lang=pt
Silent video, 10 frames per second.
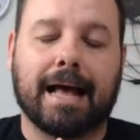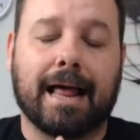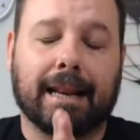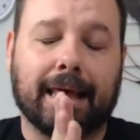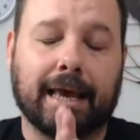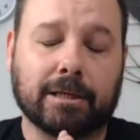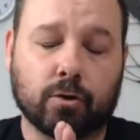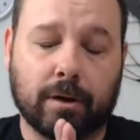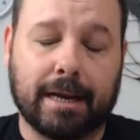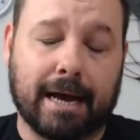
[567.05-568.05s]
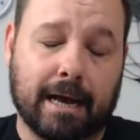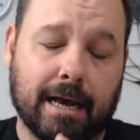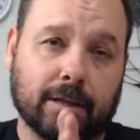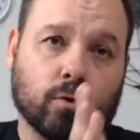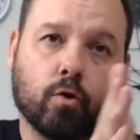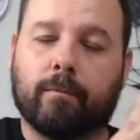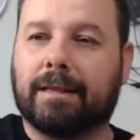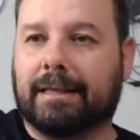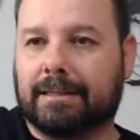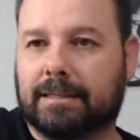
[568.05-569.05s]
além de olhar a
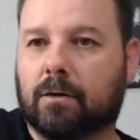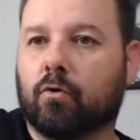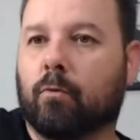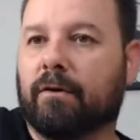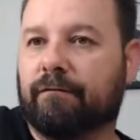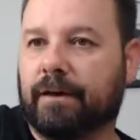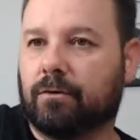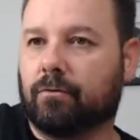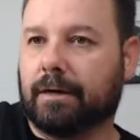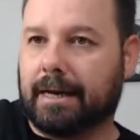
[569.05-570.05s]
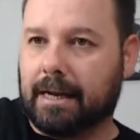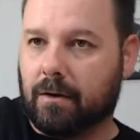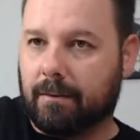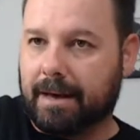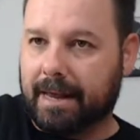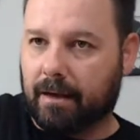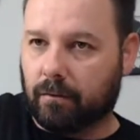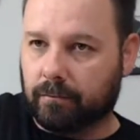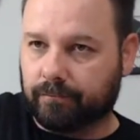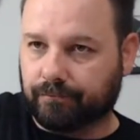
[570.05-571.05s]
documentação, como é feito no canal
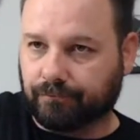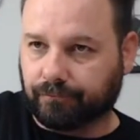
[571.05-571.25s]
amarelo,